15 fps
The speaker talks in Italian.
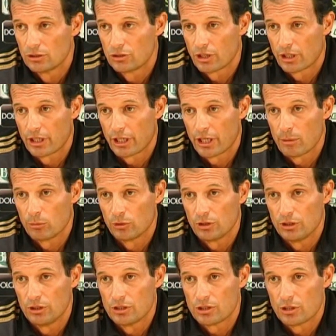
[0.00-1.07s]
cercheremo
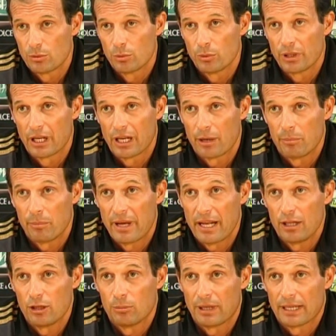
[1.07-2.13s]
di distribuirli al meglio,